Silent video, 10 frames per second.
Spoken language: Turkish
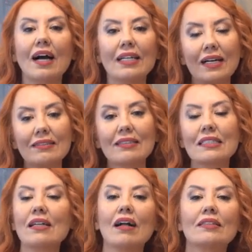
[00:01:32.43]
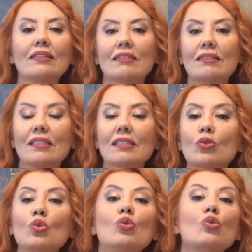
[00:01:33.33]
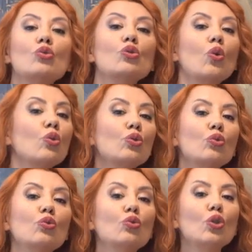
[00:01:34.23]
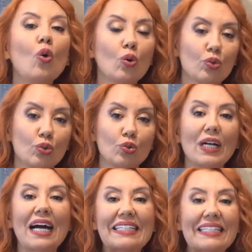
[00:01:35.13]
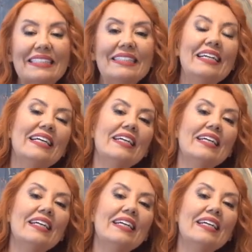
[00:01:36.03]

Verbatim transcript: hayatı nasıl algıladığınız, ruhunuzun yolculuğunun ne olduğunu, kaderin